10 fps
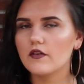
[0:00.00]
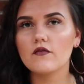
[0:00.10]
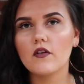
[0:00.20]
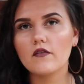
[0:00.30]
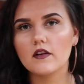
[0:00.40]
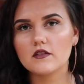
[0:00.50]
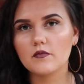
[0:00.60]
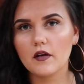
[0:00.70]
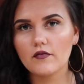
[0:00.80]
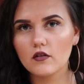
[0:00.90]
Auf jeden Fall waren es
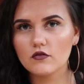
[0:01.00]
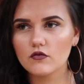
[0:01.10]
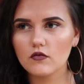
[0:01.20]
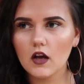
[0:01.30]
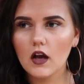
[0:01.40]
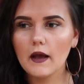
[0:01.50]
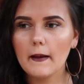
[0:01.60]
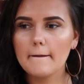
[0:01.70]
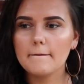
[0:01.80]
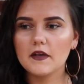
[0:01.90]
so Buffalo-Schuhe
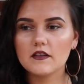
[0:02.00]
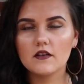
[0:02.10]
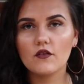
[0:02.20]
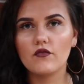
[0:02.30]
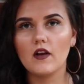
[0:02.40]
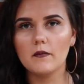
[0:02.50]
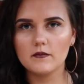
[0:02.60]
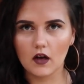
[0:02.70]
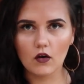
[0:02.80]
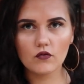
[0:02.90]
mit
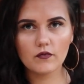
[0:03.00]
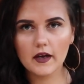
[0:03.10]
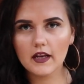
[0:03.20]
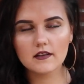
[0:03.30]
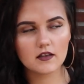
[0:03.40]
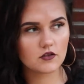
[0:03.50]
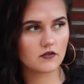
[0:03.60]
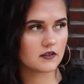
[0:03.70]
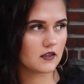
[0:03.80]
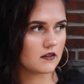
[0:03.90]
Flammen drauf. Meine ältere
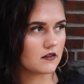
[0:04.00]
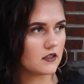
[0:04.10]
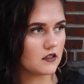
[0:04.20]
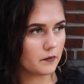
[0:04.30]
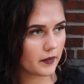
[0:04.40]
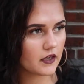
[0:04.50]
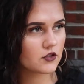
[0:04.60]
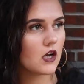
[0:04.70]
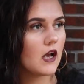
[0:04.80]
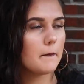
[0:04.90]
Schwester hatte die in
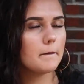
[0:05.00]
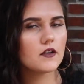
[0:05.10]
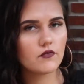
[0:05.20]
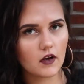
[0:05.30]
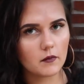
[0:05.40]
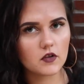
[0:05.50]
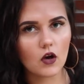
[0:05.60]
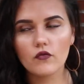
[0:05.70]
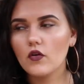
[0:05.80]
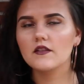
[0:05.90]
beige mit Flammen
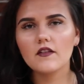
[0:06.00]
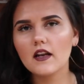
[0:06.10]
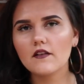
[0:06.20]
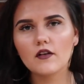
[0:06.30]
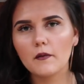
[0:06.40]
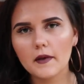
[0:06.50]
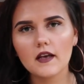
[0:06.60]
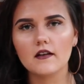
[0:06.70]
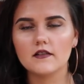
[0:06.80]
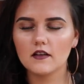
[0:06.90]
drauf. Die waren einfach
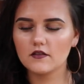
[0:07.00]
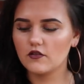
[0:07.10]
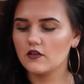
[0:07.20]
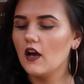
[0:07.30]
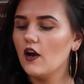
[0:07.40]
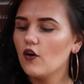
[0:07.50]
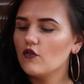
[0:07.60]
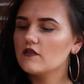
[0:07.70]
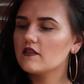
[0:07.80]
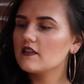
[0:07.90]
mega, ich sag's euch.
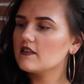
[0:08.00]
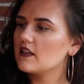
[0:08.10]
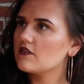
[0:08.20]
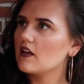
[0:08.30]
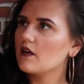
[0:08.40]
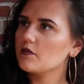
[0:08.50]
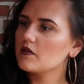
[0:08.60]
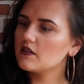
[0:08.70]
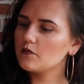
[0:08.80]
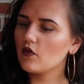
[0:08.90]
Und deswegen habe ich
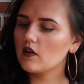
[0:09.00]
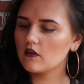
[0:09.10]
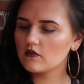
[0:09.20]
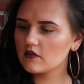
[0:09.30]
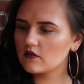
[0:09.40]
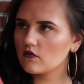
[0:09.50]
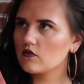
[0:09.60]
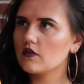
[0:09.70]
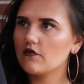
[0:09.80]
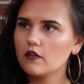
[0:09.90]
mir diesen Pulli
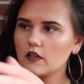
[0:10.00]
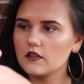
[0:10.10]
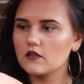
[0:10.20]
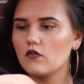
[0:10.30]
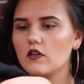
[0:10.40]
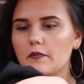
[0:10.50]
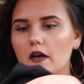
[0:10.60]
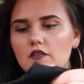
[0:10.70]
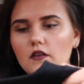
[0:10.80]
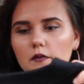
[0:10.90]
ausgesucht. Ich finde ihn ganz cool. Ich
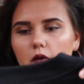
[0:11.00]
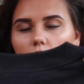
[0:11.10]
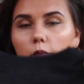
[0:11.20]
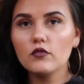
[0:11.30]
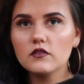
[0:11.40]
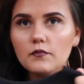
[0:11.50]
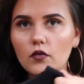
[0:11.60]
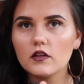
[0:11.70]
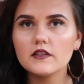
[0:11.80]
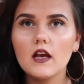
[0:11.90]
mag zwar lieber
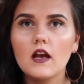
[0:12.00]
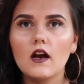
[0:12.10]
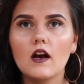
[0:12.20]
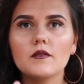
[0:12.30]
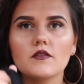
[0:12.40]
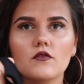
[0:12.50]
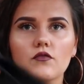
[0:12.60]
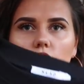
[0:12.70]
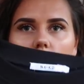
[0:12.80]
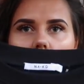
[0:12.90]
Kapuzenpullis, aber so ein
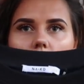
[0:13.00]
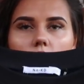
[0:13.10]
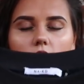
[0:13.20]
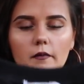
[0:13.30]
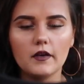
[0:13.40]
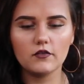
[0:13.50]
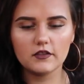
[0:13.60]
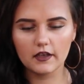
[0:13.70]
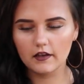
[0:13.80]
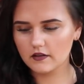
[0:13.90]
Crewneck kann man auch
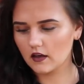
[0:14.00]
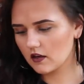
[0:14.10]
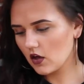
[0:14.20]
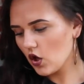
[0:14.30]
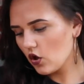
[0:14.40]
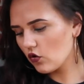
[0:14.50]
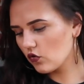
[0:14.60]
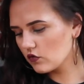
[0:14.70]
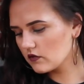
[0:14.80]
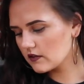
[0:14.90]
nichts gegen sagen.
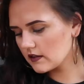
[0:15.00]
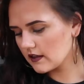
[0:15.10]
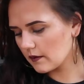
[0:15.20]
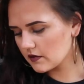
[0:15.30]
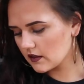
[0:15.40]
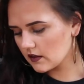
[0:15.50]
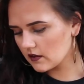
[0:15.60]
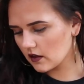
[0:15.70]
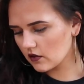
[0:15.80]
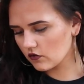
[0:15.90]
Und ich habe den
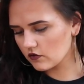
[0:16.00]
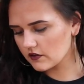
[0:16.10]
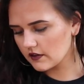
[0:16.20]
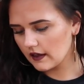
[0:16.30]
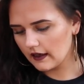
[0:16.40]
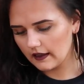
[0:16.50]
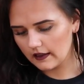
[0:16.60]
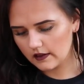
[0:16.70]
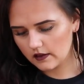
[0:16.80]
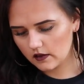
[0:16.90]
in der Größe
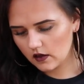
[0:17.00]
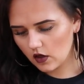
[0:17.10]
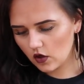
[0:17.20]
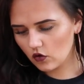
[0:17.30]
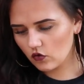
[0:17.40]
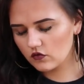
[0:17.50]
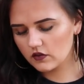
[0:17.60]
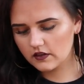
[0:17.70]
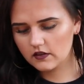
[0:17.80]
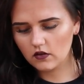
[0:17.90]
L.
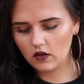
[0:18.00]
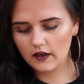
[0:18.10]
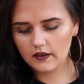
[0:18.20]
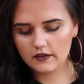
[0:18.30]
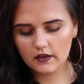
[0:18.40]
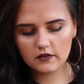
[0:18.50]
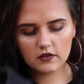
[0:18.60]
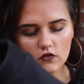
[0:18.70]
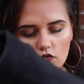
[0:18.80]
Und der sitzt auch eigentlich ganz